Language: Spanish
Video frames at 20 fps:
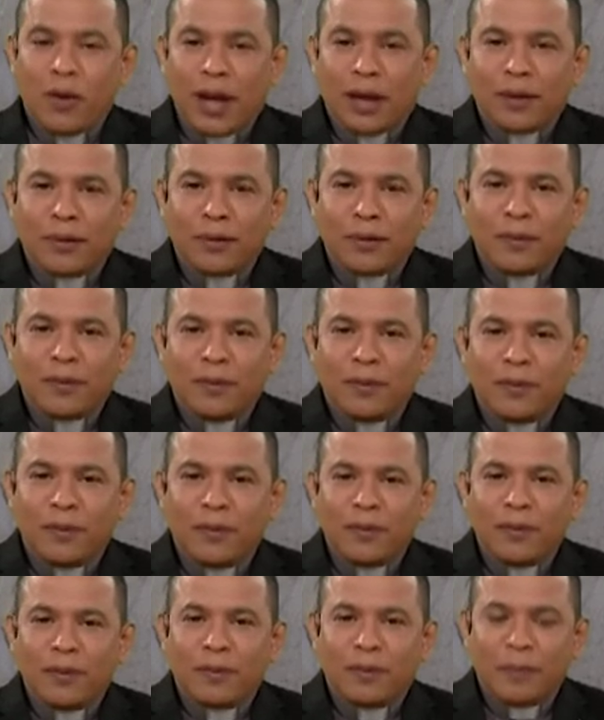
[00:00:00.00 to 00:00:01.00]
bien,
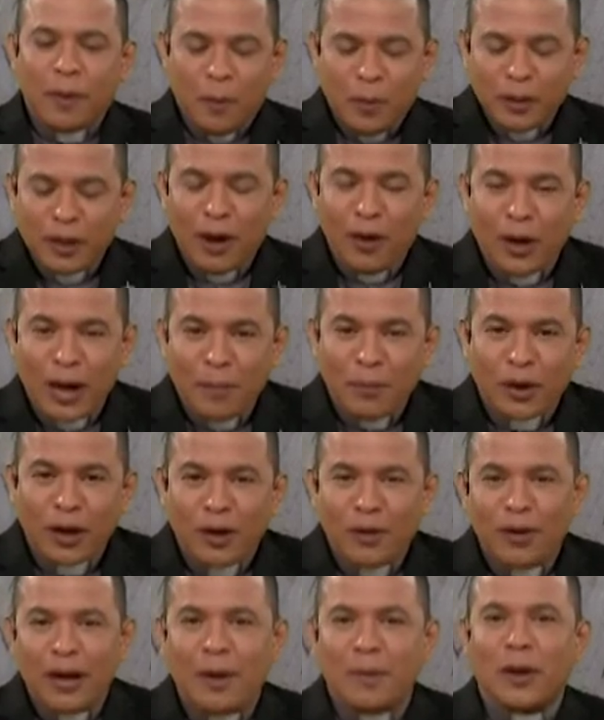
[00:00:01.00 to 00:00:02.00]
Vamos ahora a
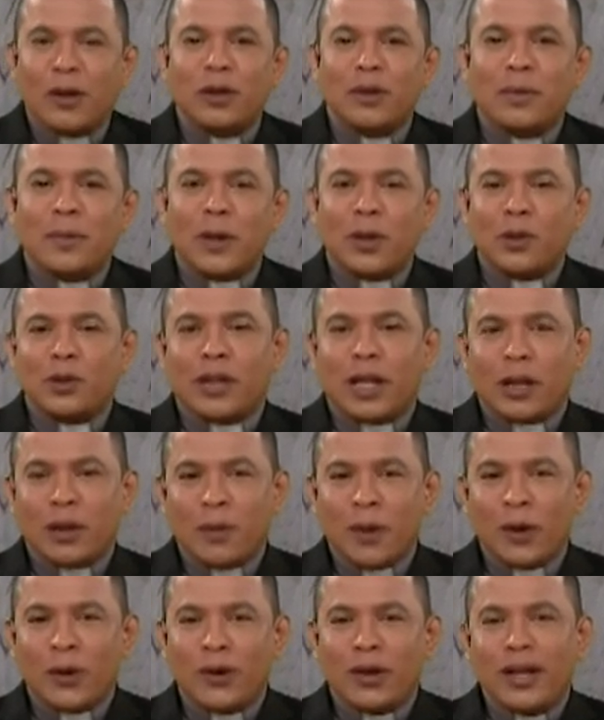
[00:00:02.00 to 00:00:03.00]
ponernos en la mano del Espíritu Santo
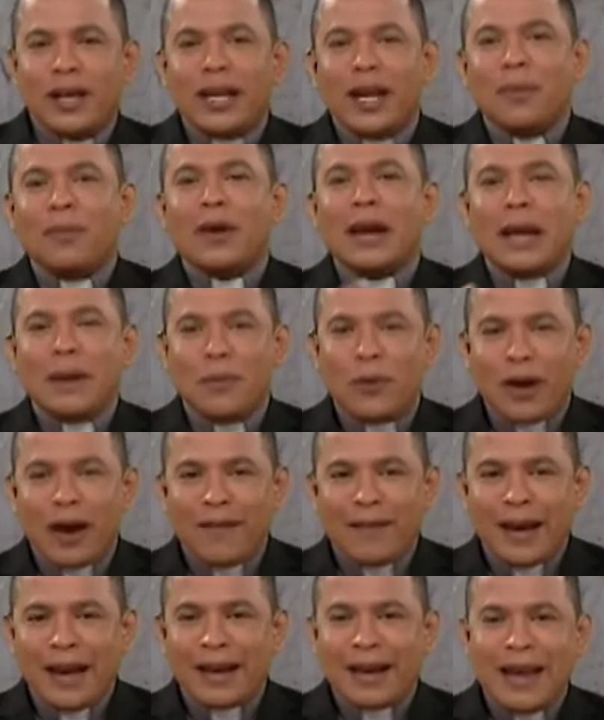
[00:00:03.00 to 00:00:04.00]
mejor y después les voy a
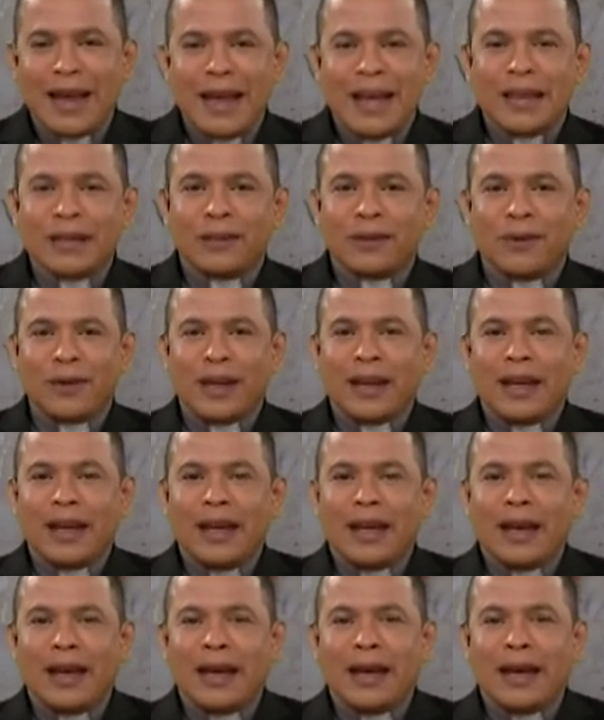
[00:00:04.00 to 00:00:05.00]
hablar
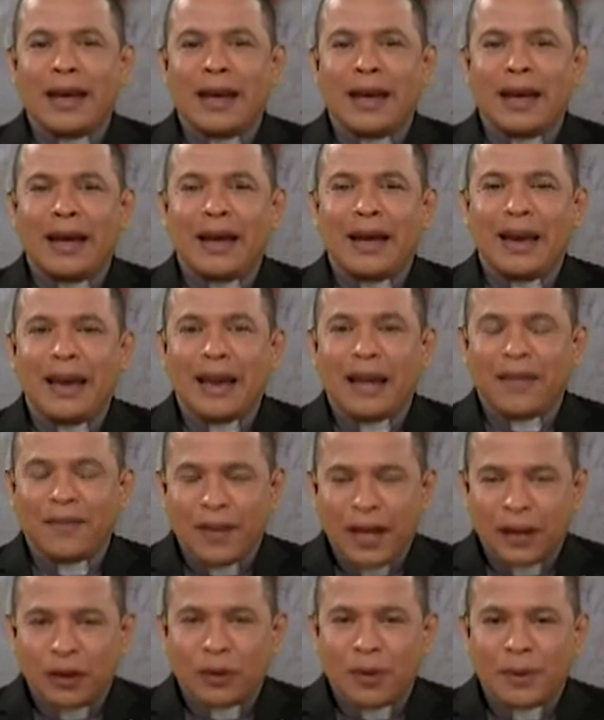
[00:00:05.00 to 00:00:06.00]
sobre el
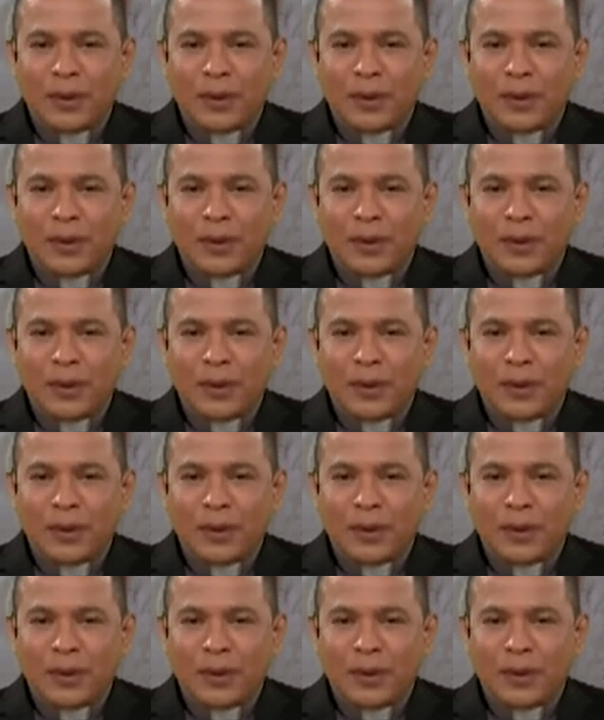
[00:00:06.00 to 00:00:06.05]
Adviento.